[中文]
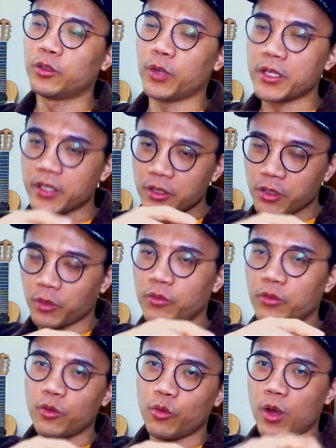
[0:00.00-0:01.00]
突然间从
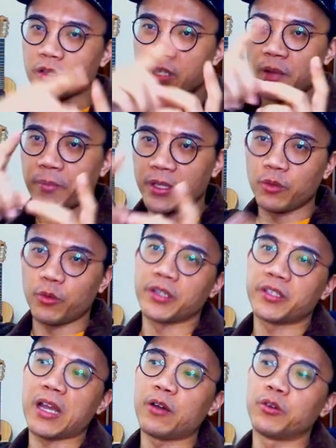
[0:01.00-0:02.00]
往上变成往
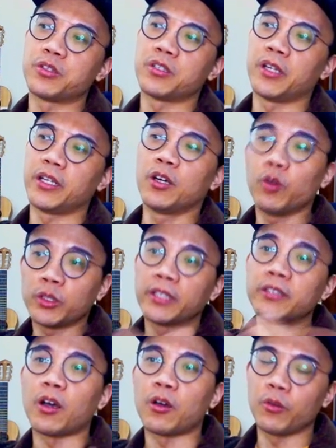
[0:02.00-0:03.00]
下或之类的，或颠
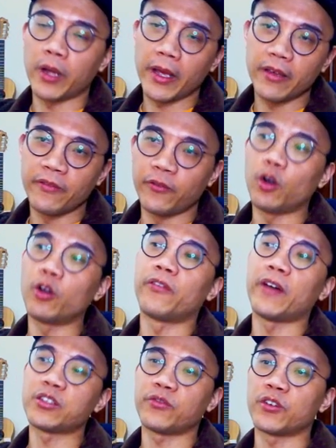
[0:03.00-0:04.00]
倒过来，or
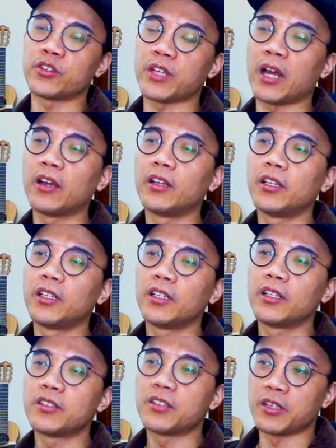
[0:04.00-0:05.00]
vice versa，
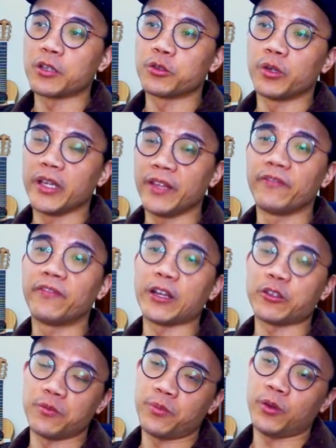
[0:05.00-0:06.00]
这叫做
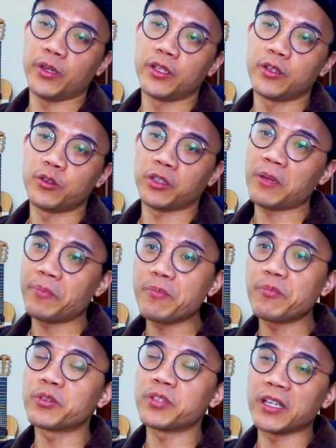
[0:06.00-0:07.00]
inflection point。所以它并
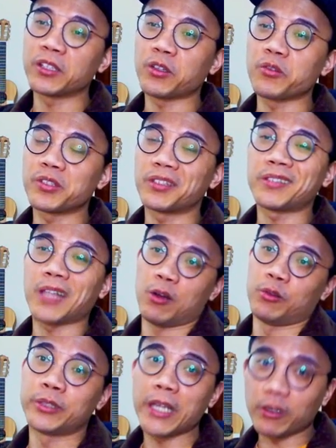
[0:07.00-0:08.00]
不是一个东西
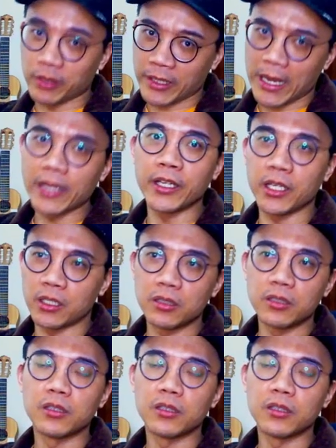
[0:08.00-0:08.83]
倒掉的概念的，